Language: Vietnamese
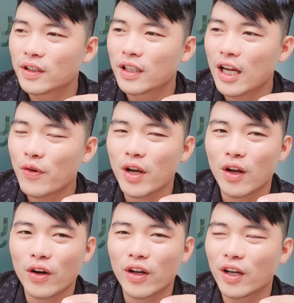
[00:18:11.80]
Để ông nhân
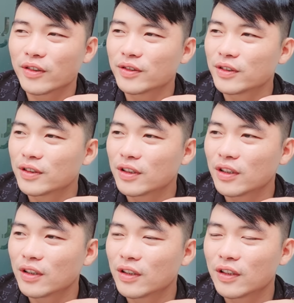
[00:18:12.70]
coi coi
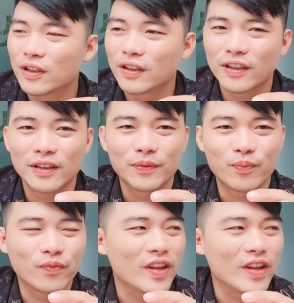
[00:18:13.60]
ừ,